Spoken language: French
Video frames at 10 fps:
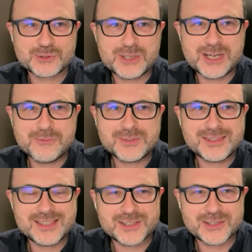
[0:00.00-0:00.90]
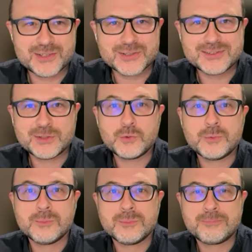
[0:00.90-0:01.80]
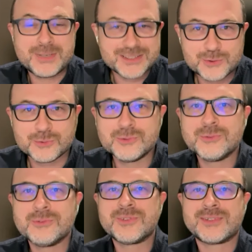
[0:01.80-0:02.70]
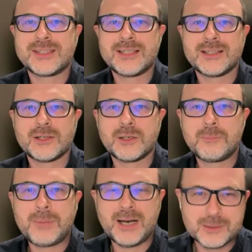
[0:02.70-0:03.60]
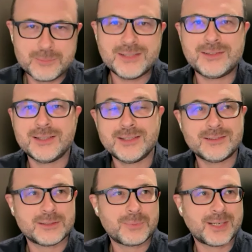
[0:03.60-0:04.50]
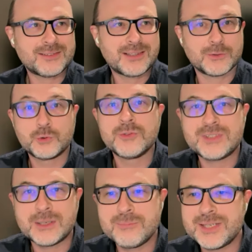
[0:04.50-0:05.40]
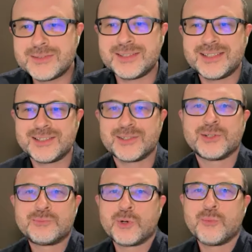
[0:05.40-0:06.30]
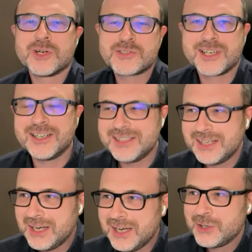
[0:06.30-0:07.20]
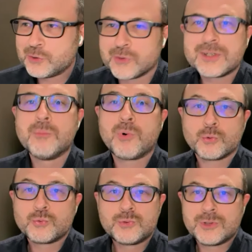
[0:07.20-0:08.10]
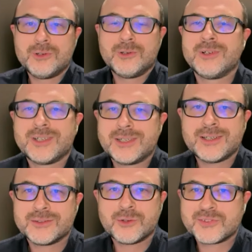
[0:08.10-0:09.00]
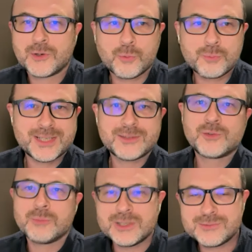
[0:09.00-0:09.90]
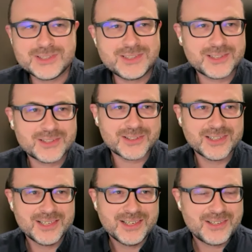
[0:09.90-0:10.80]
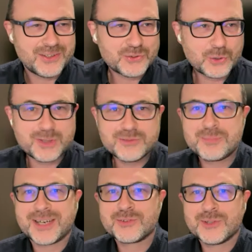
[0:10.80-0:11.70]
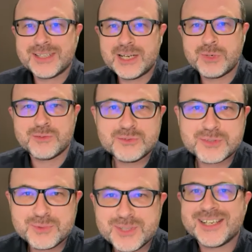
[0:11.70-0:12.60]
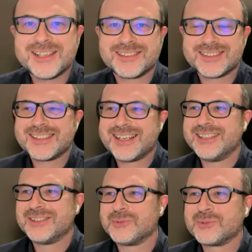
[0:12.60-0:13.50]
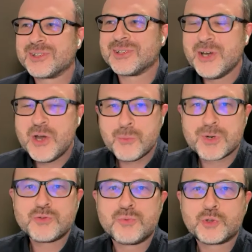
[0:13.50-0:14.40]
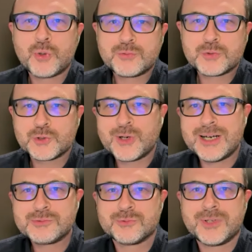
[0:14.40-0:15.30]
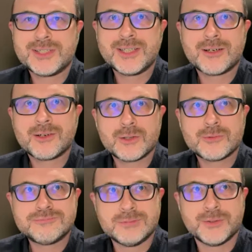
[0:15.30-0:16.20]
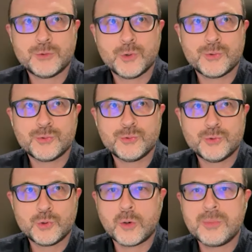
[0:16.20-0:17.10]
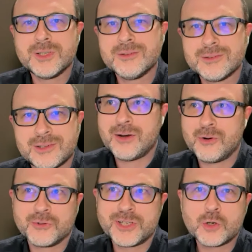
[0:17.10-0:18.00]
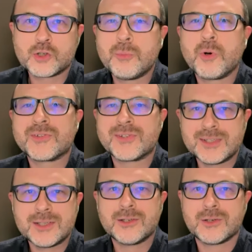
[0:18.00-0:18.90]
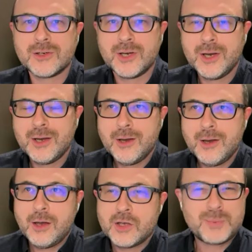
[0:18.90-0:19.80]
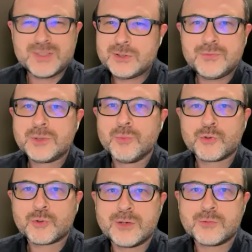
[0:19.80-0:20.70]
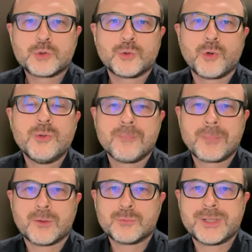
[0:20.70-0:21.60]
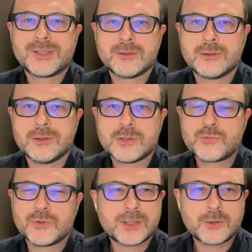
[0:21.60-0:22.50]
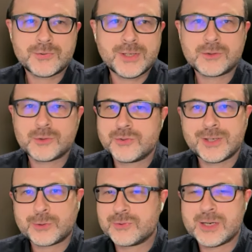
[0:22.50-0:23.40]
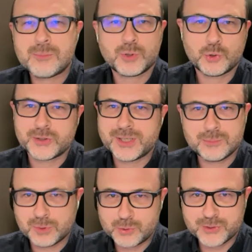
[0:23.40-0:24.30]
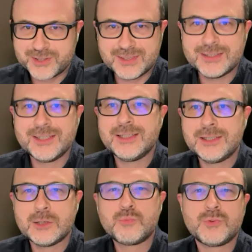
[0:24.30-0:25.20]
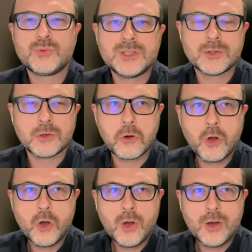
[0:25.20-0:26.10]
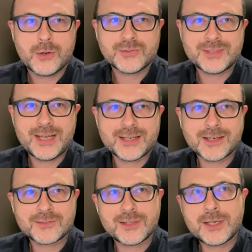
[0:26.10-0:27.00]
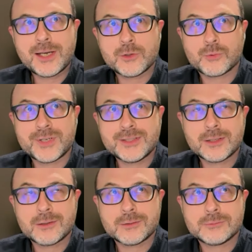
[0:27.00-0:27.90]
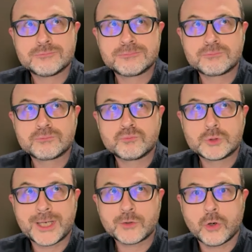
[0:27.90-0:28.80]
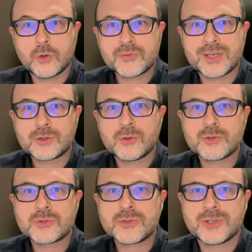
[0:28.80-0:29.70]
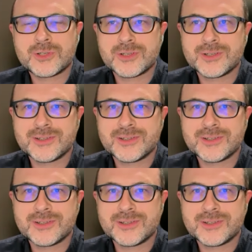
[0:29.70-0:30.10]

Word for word: photographe, c'est une passion, c'est pas un métier, c'est presque un deuxième métier pour moi, je dirais ça me prend du temps et tant ça empiète sur ma vie, euh, euh, sur ma vie personnelle, ma vie familiale, etc. Donc, euh, moi, je suis plutôt un photographe, on va dire, de, de l'urbain, ah, en ayant commencé spécifiquement sur la photo de rue. En fait, je faisais que ça, que ça, que ça pendant des, pendant des années. Et puis, ces dernières années, allez, on va dire 4 ans, 5 ans, euh,